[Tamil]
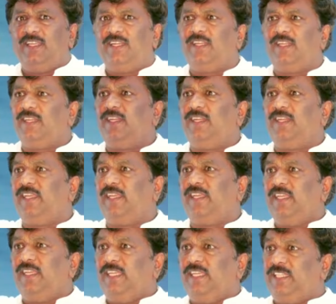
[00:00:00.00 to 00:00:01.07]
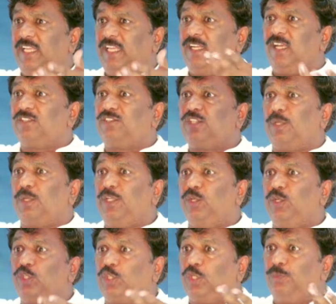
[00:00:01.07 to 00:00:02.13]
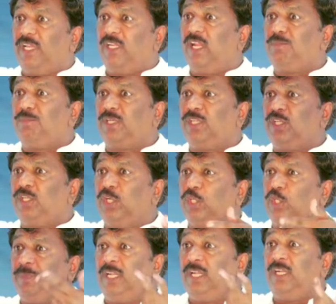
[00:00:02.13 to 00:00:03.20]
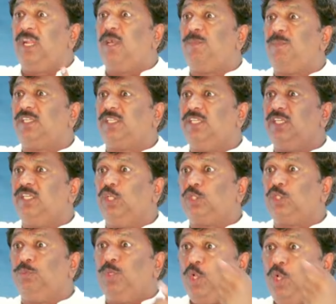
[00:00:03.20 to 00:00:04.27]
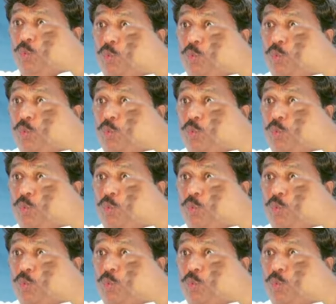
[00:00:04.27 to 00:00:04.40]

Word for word: இல்லை இல்லையே இது எல்லா சமயங்களுக்கும் எல்லா மதங்களுக்கும் எல்லா மார்க்கங்களுக்கும்